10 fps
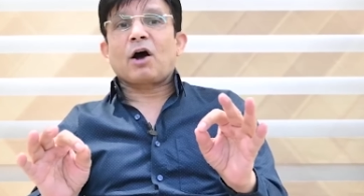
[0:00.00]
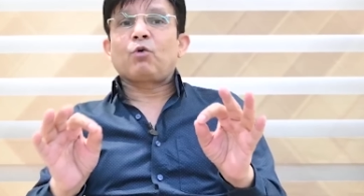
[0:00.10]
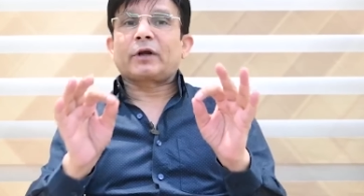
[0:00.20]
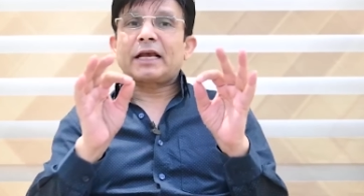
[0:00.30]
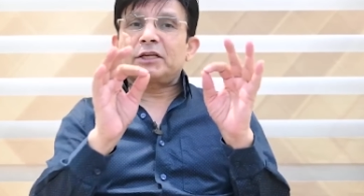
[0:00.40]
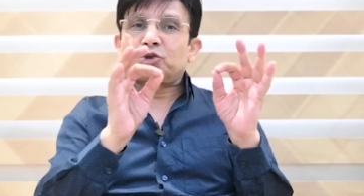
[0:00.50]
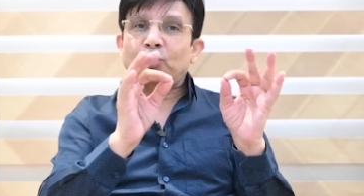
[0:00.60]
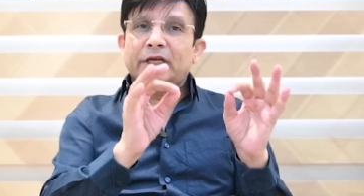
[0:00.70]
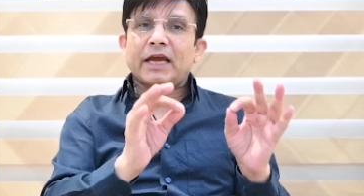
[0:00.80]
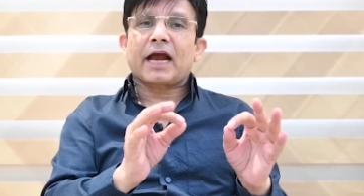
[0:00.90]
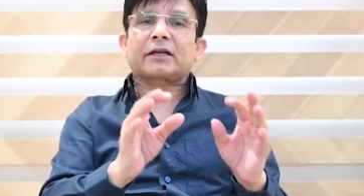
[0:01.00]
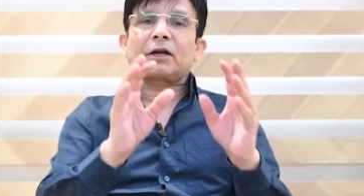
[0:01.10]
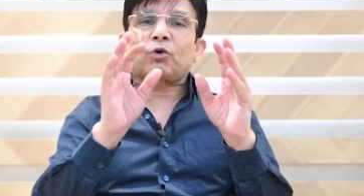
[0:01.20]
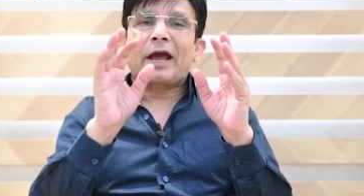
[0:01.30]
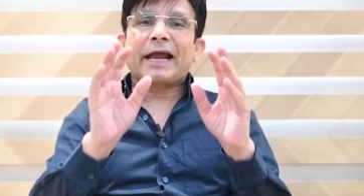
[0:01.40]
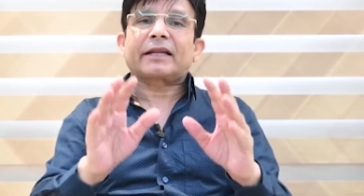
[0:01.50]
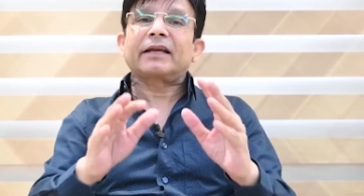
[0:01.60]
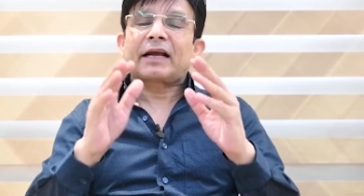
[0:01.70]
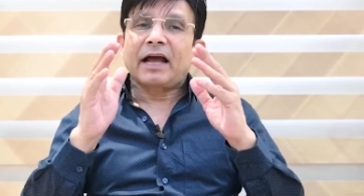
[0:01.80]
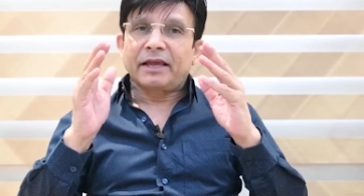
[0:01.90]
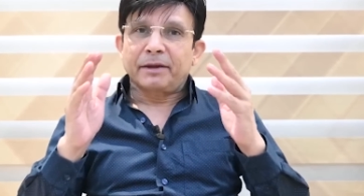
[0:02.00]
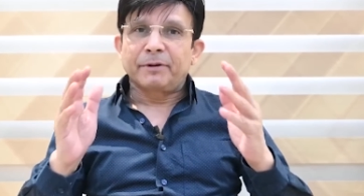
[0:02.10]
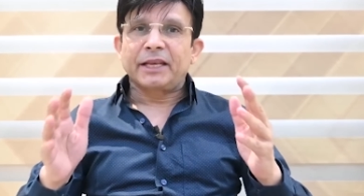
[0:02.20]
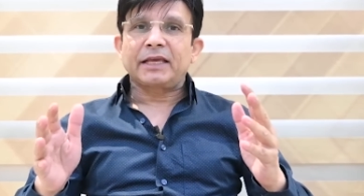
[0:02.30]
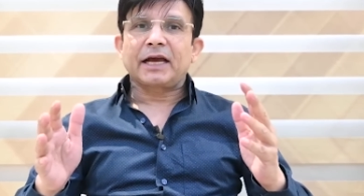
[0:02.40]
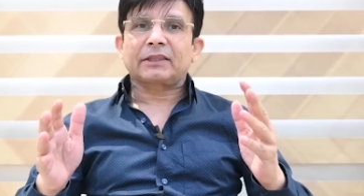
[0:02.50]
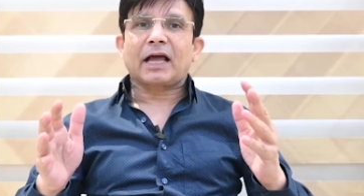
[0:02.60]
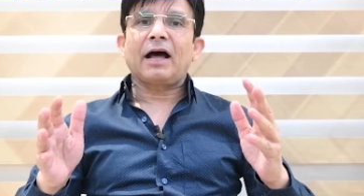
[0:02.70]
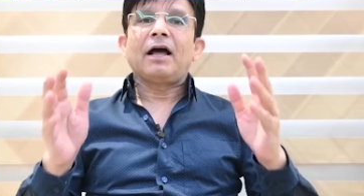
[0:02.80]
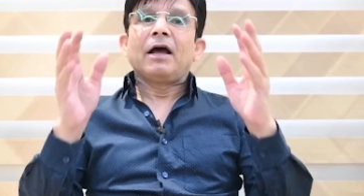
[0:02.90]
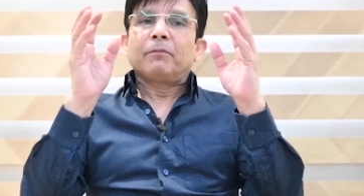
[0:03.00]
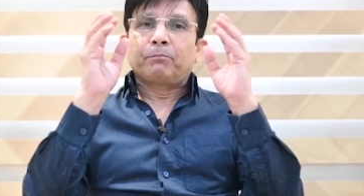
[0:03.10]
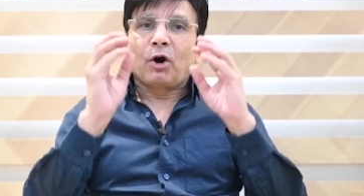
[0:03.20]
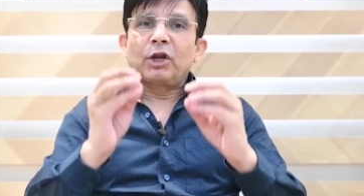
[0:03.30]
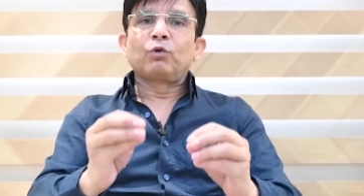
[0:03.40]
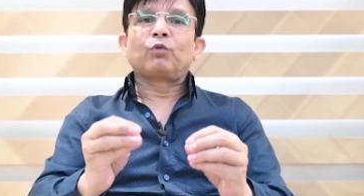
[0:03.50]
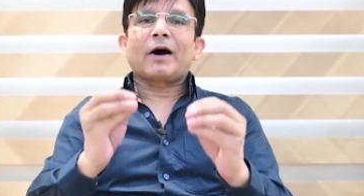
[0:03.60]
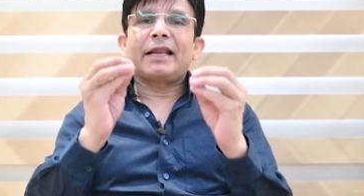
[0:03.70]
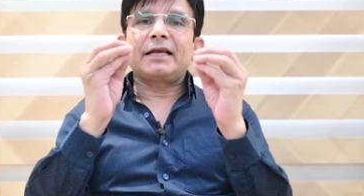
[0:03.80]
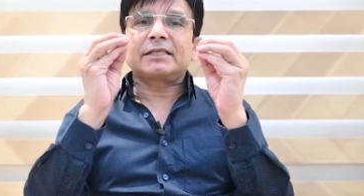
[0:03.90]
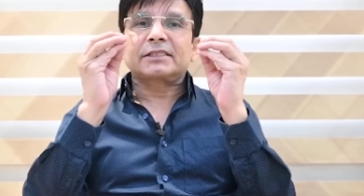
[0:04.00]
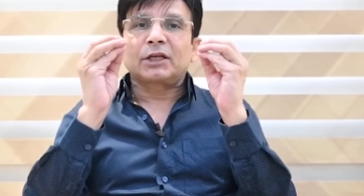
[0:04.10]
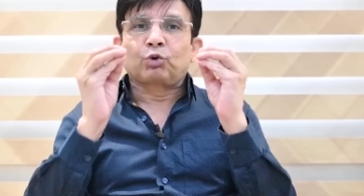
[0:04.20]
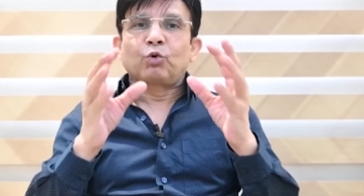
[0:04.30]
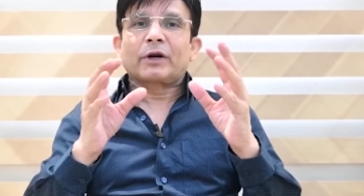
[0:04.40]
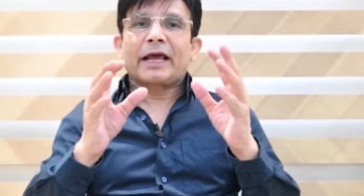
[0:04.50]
हूं कि इस झुग्गी एक्टर को एक्टिंग का ए भी नहीं आता बॉलीवुड वाले इससे दूर